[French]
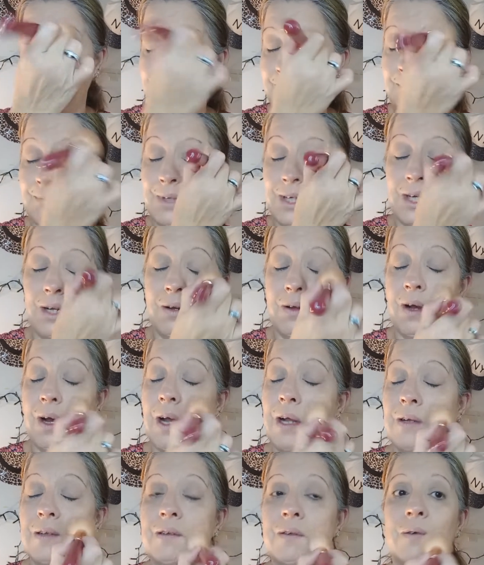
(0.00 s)
Mais alors,
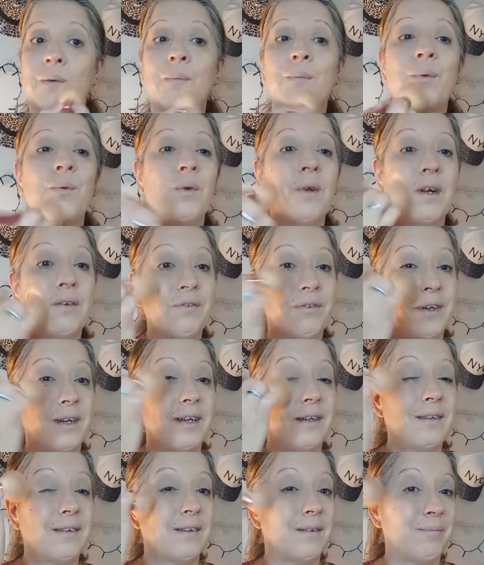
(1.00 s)
elle sent bon la
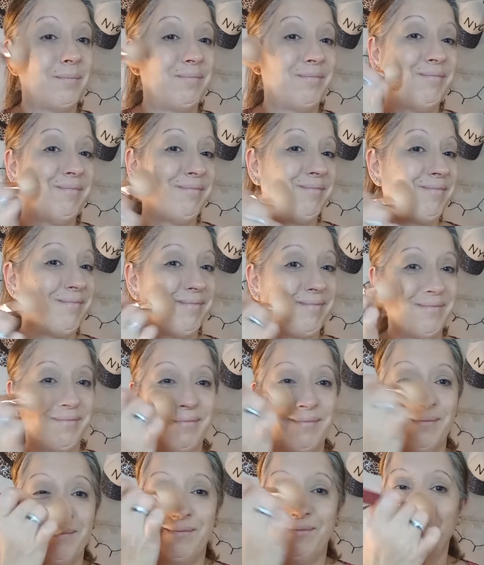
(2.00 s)
fraise.
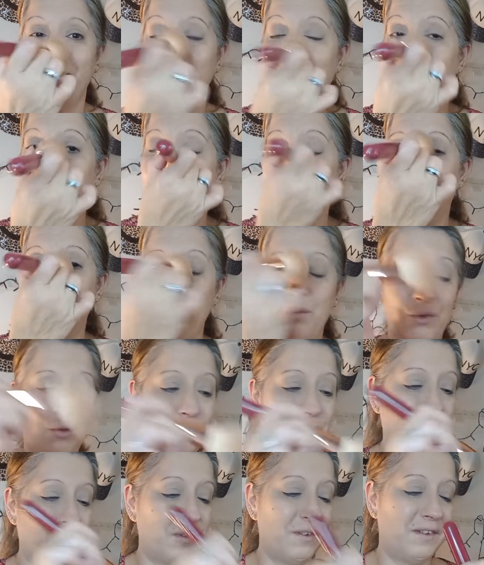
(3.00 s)
Elle me fait
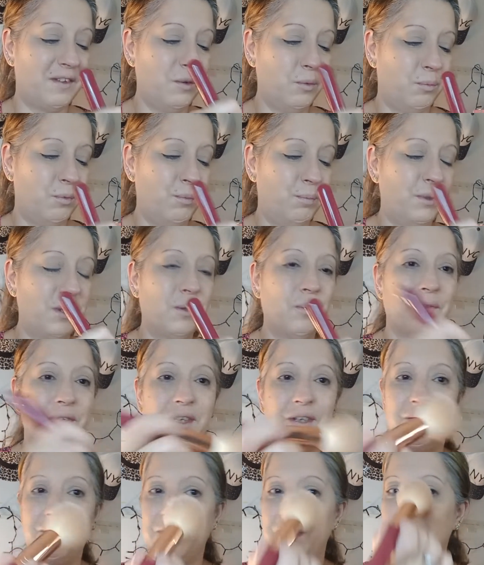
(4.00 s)
penser aux poupées qu'on
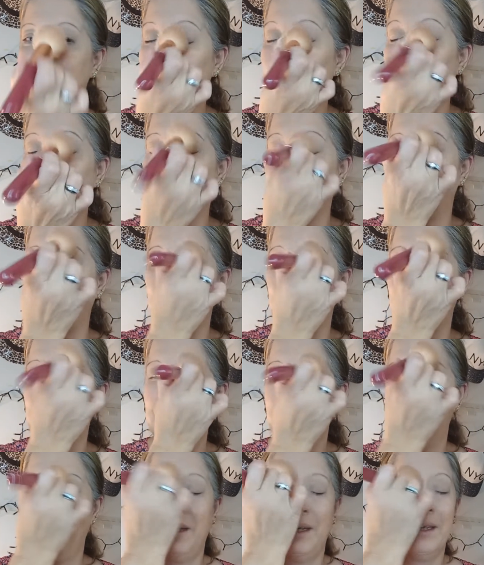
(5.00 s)
avait euh,
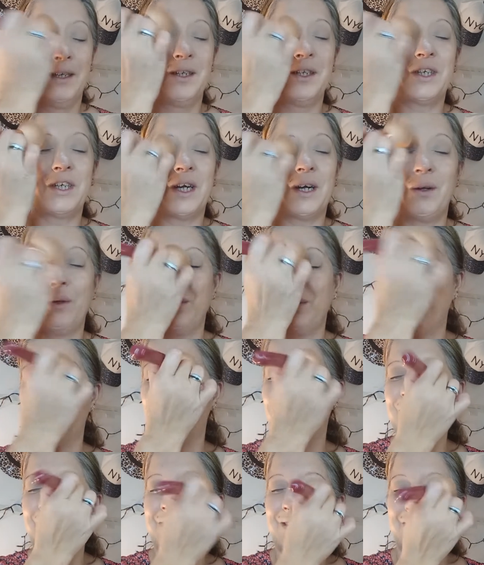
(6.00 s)
Charlotte aux
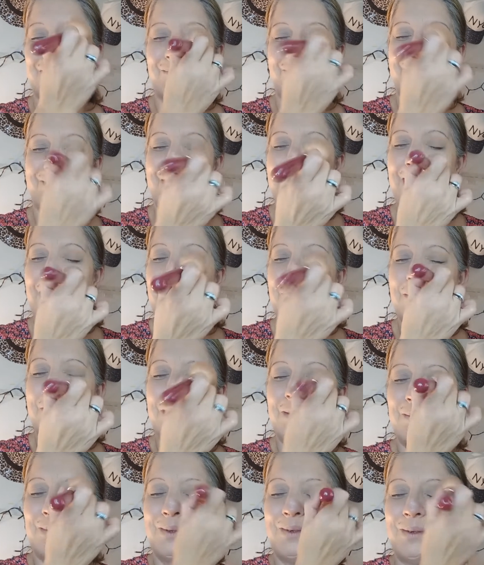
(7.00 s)
fraises. La
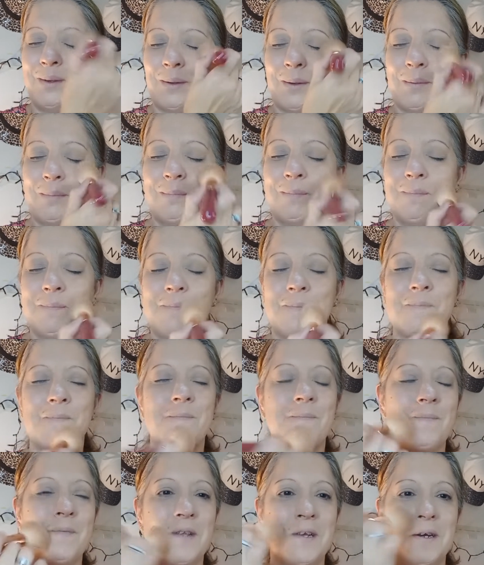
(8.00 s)
même odeur.
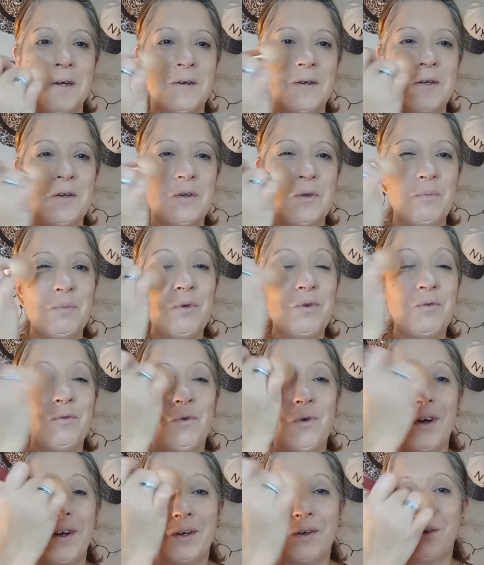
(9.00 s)
Je me
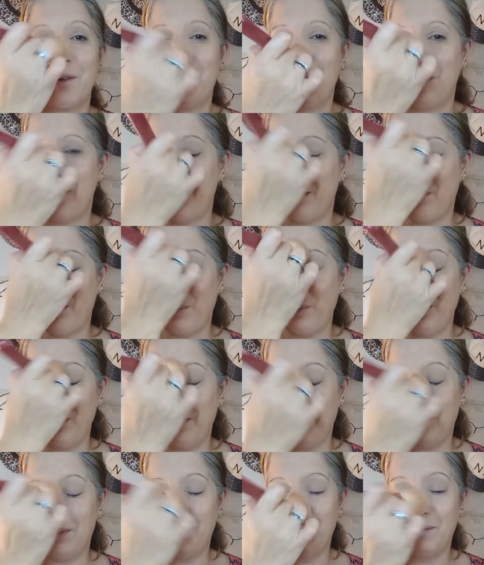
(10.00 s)
vois quand je la
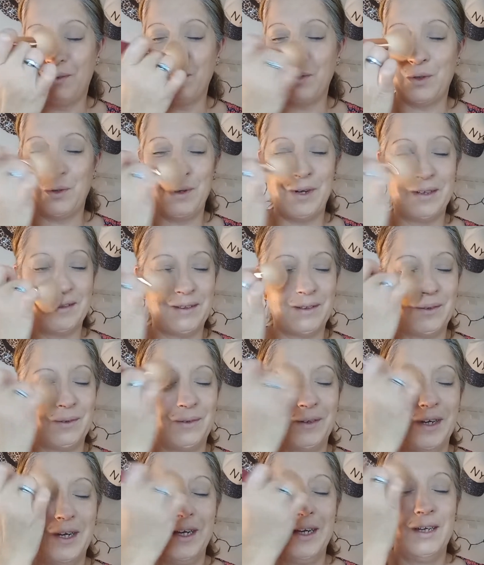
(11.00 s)
pose, euh, quand je la sens,
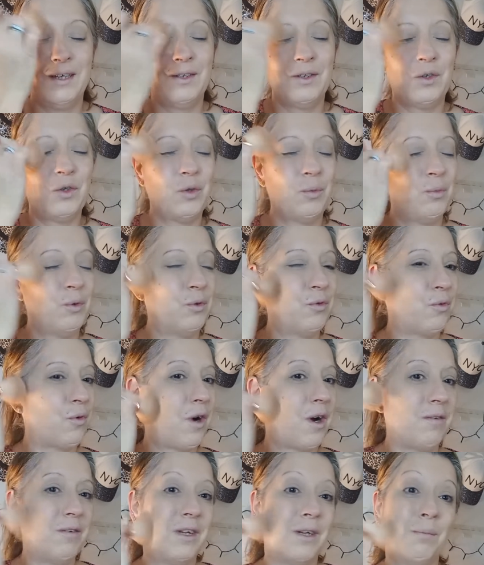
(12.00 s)
je me vois
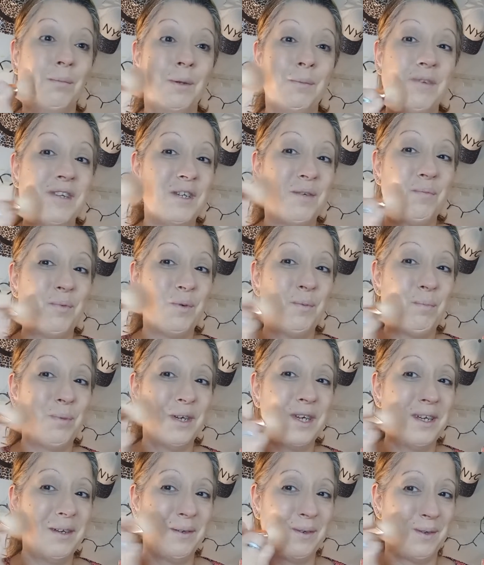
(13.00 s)
avec mes petites
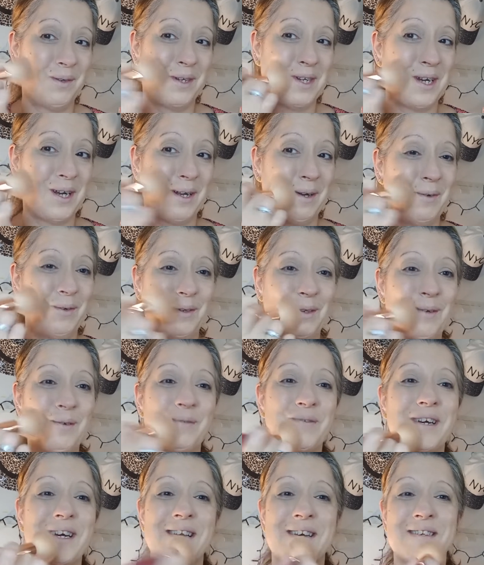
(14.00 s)
poupées euh, Charlotte aux
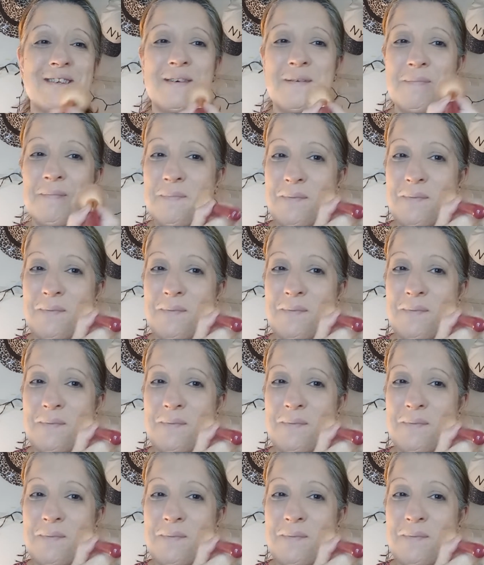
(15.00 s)
fraises.